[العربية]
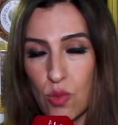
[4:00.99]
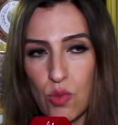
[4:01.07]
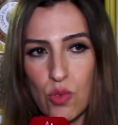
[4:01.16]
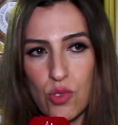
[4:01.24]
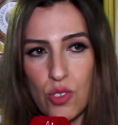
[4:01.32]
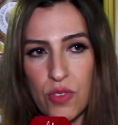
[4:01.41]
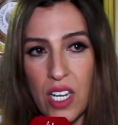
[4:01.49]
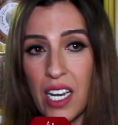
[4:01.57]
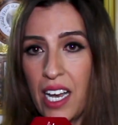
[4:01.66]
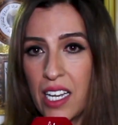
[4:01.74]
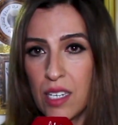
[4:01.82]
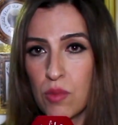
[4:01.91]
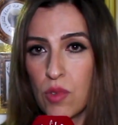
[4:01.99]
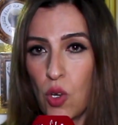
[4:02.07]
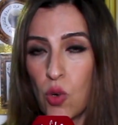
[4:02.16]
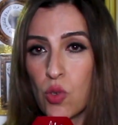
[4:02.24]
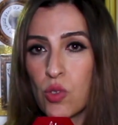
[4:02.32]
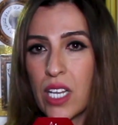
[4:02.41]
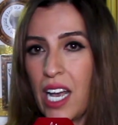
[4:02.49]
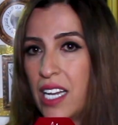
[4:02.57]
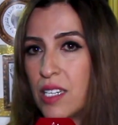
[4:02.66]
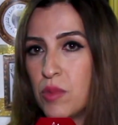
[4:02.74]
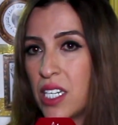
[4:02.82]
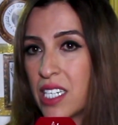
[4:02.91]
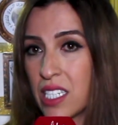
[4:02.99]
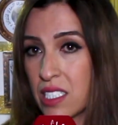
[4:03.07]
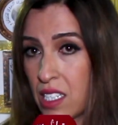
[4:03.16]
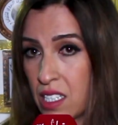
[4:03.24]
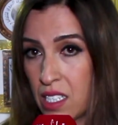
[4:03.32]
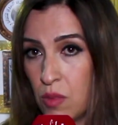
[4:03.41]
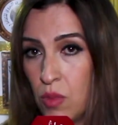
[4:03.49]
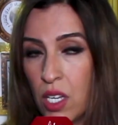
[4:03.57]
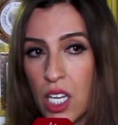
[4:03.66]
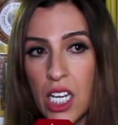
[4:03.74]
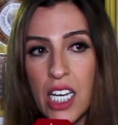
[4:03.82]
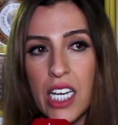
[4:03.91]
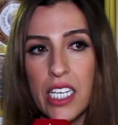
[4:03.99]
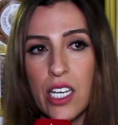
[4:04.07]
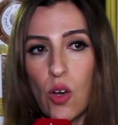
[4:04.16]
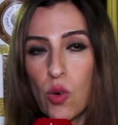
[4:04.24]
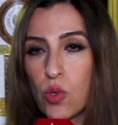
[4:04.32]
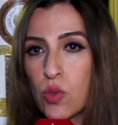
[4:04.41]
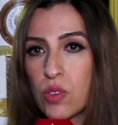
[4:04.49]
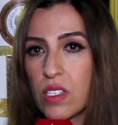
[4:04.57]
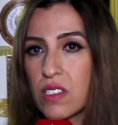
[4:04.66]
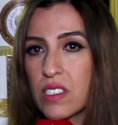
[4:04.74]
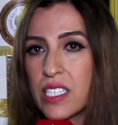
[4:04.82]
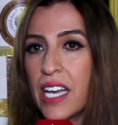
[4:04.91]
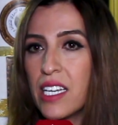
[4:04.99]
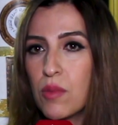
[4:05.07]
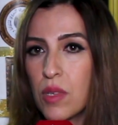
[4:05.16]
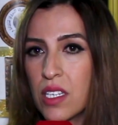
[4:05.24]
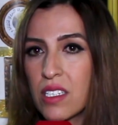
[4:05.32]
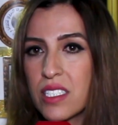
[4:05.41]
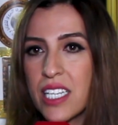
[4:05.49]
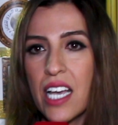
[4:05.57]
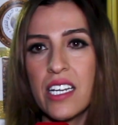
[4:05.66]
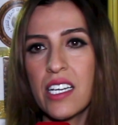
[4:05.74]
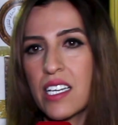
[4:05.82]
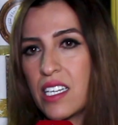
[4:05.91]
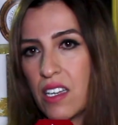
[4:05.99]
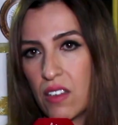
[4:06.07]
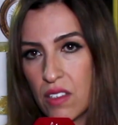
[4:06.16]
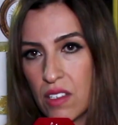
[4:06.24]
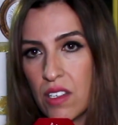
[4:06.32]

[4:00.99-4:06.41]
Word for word: وشفنا العالم العروض العالمية اللي كتقدم هي عروض دائما تاريخية